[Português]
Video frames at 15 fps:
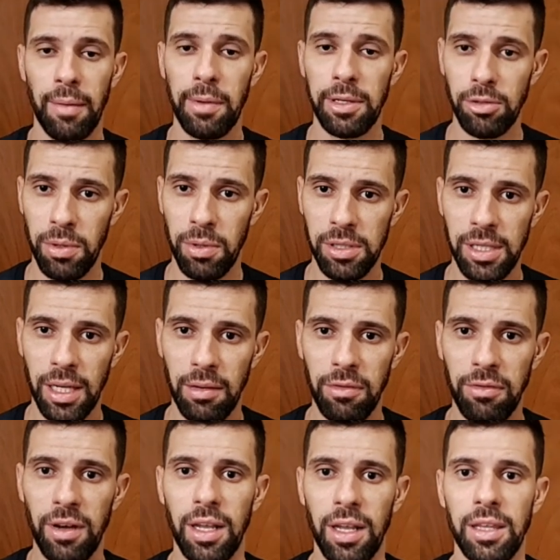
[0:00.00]
Mas eu precisava
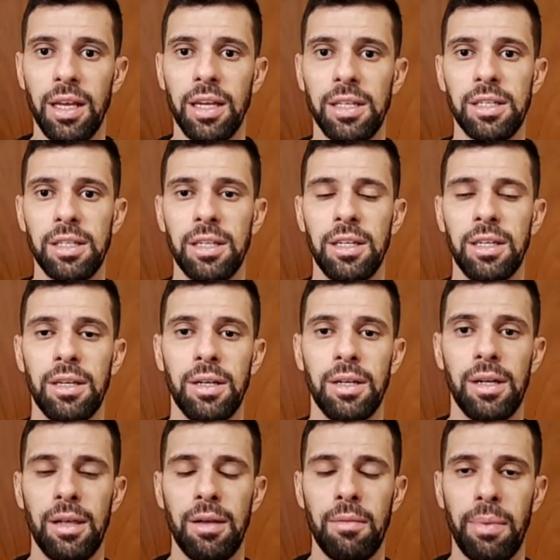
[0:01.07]
falar delas aqui
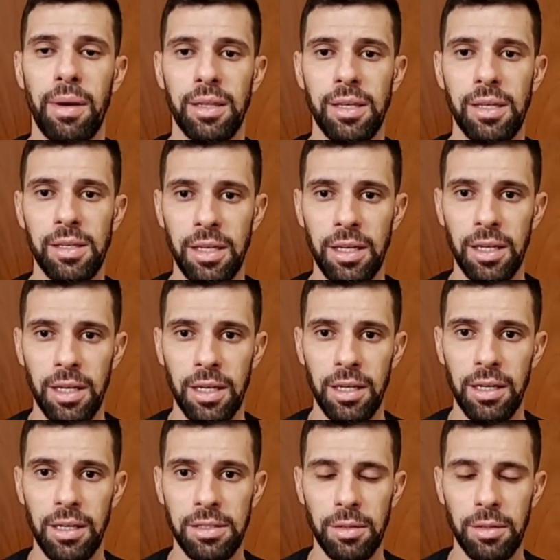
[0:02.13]
para atender
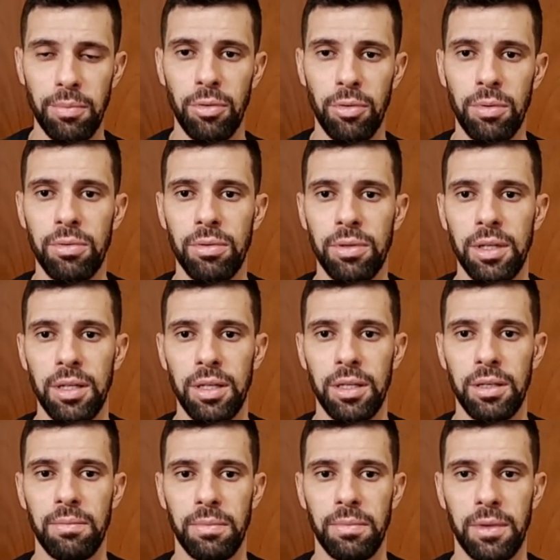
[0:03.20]
esse público
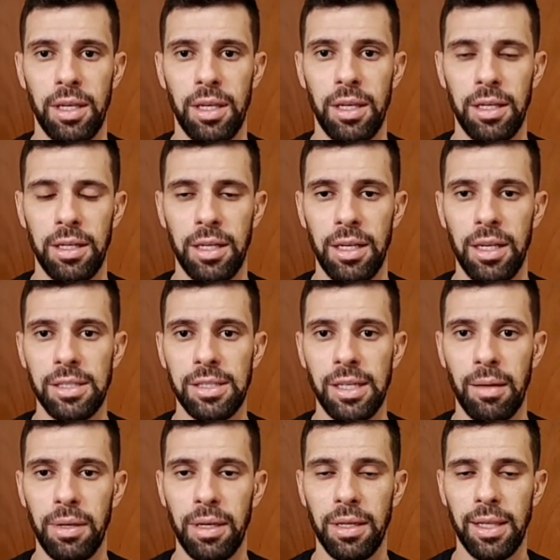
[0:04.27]
que, que queria
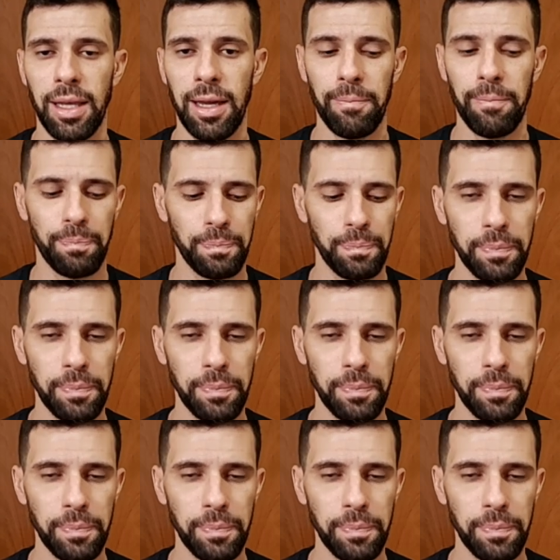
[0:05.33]
saber, tá?